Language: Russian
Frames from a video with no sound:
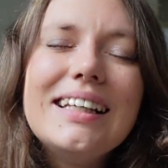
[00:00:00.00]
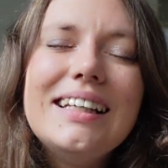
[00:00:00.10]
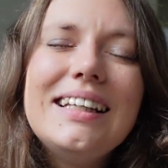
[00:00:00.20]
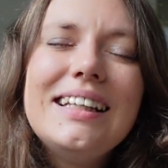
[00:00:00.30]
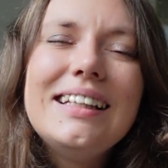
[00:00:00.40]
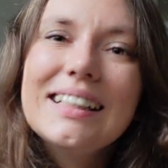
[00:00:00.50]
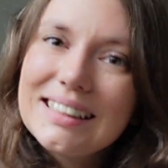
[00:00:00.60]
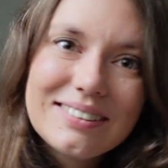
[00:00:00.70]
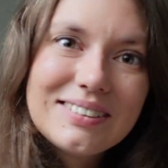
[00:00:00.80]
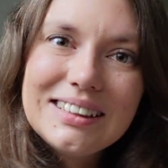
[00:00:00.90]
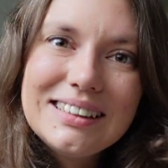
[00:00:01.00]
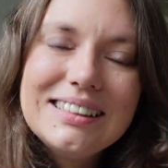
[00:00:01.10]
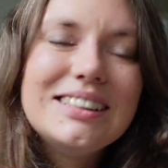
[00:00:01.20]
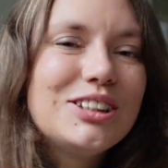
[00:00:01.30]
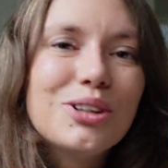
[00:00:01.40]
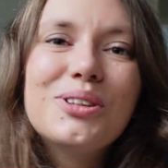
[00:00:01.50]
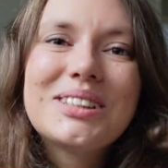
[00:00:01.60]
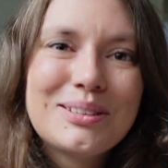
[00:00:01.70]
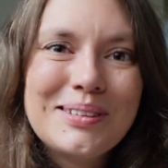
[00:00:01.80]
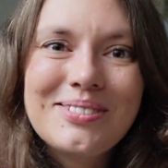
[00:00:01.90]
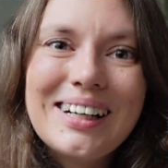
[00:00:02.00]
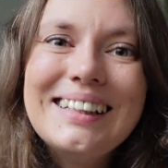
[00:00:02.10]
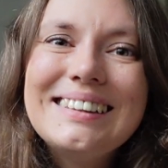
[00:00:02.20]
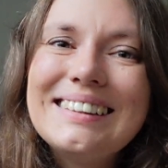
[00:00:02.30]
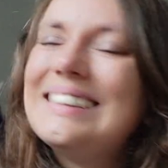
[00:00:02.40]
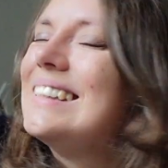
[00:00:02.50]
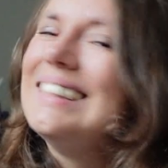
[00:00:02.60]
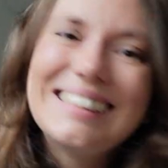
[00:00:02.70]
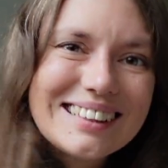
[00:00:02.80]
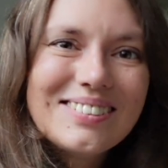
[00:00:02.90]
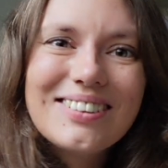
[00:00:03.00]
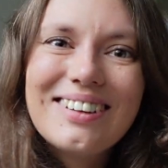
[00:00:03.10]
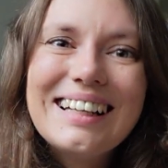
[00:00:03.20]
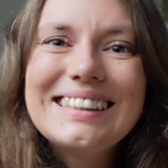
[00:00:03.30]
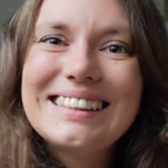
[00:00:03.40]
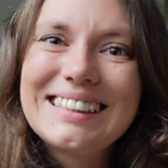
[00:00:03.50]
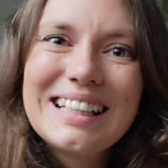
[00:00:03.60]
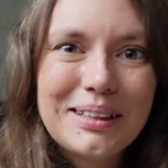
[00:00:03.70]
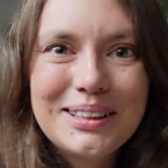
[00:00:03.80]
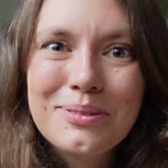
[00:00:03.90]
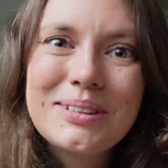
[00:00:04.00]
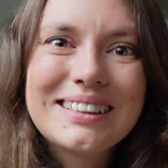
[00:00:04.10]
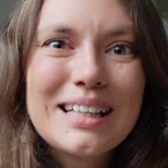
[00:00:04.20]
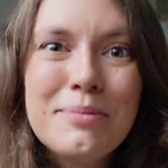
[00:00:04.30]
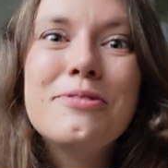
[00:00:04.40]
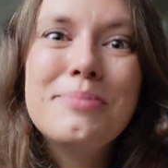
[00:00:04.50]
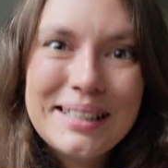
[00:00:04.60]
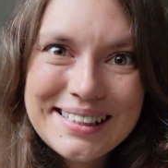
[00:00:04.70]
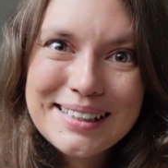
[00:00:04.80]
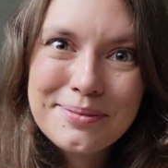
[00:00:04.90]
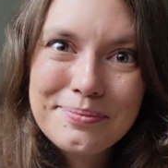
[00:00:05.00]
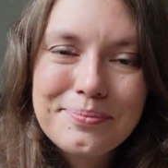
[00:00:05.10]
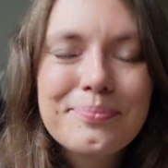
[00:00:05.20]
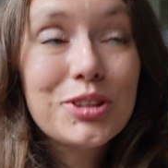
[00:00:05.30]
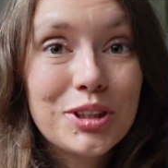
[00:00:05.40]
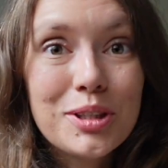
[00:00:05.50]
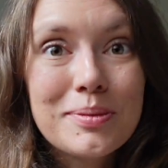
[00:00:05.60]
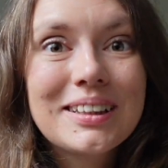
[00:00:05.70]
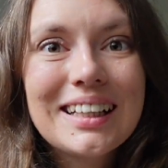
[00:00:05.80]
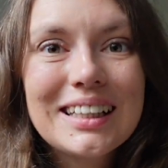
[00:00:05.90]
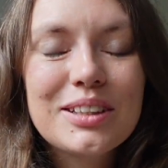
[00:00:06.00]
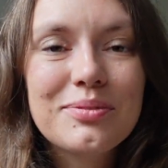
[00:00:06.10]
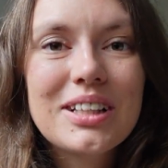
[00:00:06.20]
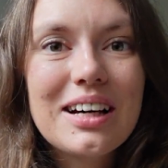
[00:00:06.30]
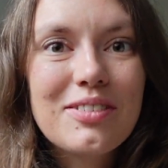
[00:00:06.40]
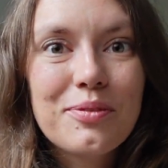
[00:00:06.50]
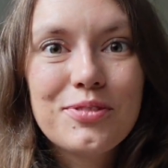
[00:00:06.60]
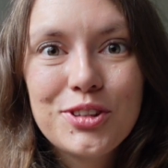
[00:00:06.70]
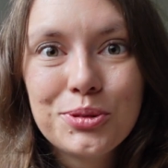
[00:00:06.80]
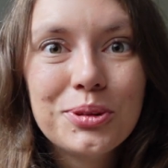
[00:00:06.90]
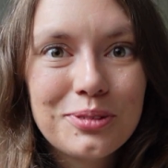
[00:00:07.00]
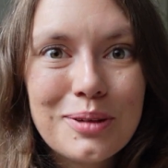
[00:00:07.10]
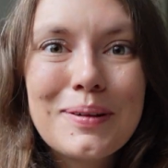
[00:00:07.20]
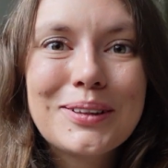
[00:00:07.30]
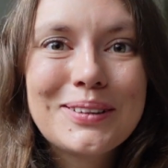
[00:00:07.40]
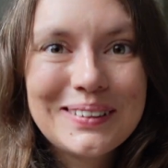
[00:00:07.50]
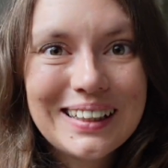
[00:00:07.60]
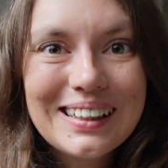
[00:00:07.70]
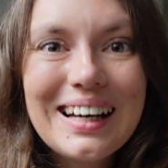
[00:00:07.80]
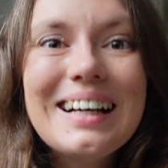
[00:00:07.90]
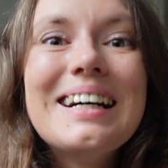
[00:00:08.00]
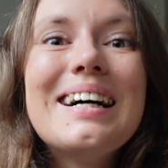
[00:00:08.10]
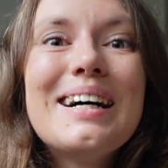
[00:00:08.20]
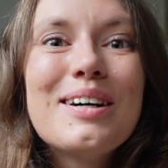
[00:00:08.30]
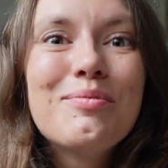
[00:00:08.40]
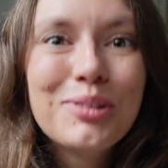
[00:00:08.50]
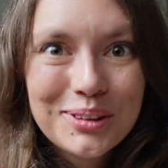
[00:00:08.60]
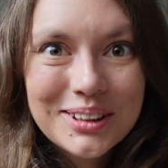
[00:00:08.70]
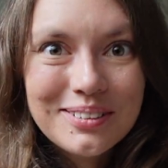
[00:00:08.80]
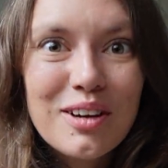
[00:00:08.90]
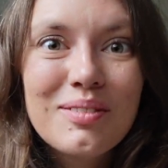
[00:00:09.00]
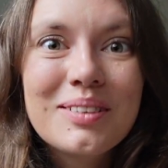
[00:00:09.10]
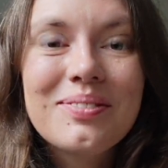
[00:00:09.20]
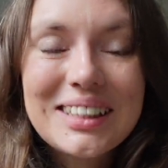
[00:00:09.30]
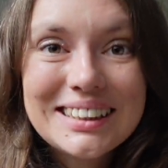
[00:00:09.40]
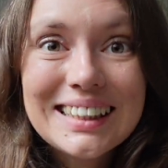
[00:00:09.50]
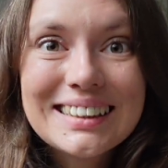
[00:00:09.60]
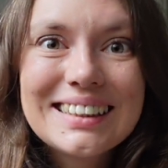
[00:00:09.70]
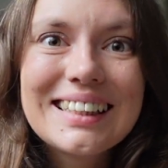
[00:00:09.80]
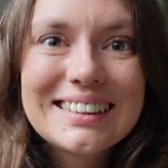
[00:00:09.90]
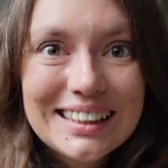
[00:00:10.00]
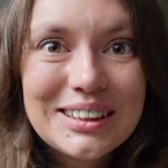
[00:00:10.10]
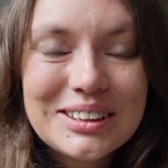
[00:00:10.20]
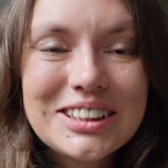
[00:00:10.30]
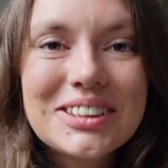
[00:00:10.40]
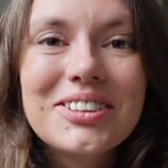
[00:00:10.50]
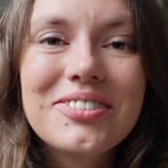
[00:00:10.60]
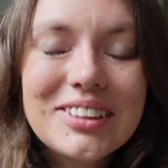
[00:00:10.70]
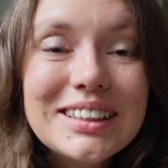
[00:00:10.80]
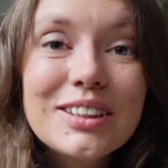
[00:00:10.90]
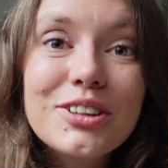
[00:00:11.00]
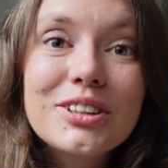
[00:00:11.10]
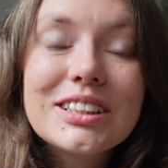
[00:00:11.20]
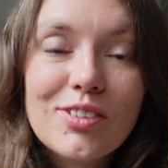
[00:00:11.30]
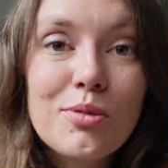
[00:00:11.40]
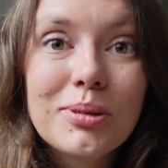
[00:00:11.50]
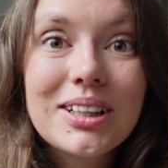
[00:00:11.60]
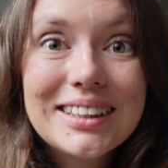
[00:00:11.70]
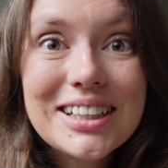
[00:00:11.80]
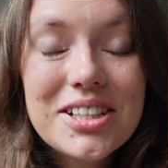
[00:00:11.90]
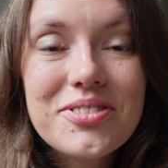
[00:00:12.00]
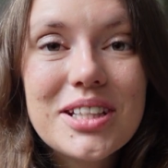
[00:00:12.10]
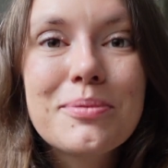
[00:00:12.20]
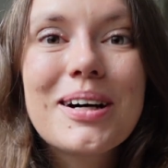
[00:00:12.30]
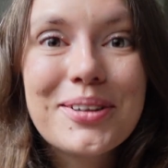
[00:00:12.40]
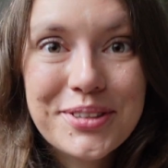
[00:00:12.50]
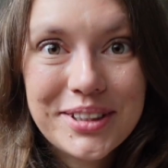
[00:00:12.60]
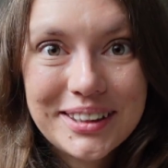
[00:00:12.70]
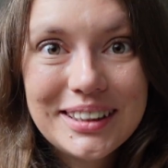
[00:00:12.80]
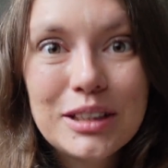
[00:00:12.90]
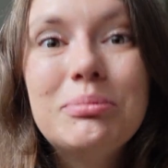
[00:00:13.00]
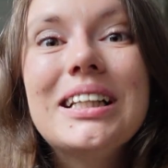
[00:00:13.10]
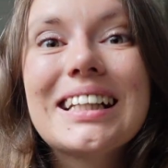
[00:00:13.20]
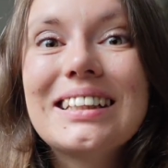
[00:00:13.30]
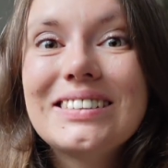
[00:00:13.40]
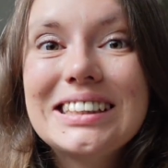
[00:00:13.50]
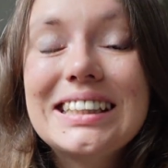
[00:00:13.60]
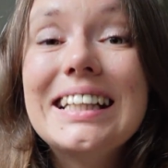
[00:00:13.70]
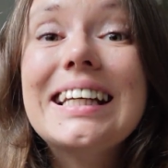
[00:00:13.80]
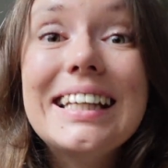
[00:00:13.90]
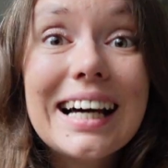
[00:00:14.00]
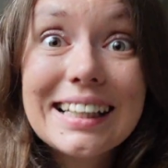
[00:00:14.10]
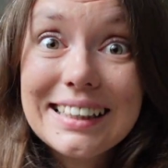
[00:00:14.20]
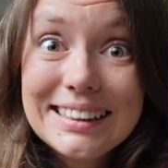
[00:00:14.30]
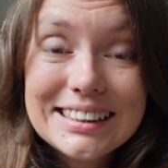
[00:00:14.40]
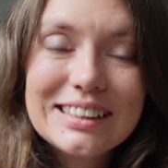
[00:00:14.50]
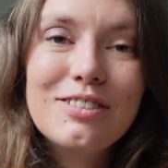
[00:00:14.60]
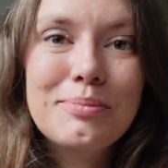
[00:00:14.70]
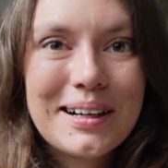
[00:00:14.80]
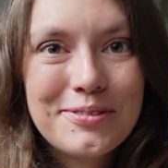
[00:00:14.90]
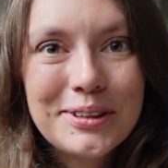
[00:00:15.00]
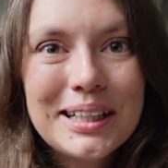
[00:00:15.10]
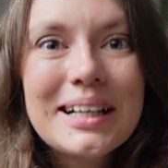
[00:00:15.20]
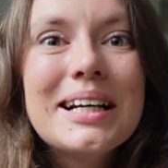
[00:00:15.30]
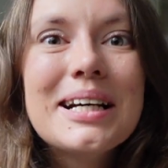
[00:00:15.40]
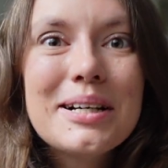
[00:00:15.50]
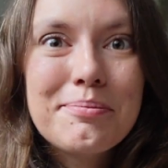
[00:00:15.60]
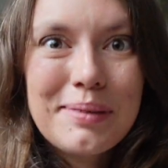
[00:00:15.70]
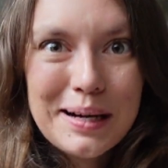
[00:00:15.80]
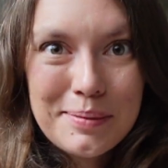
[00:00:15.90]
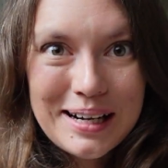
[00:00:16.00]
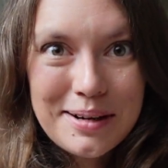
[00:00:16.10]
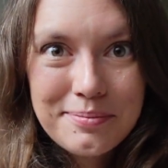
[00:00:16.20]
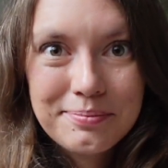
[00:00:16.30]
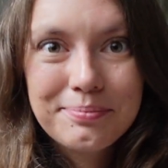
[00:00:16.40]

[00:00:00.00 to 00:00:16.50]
И если вы еще сомневаетесь, не сомневайтесь, пойдемте с нами вместе. Ну что, ребят, на этом я вам всю информацию дала. Буду с вами прощаться до следующего видео. С вами была Даша. Всем хороших книг, приятного чтения и отличного марафона. Пока-пока.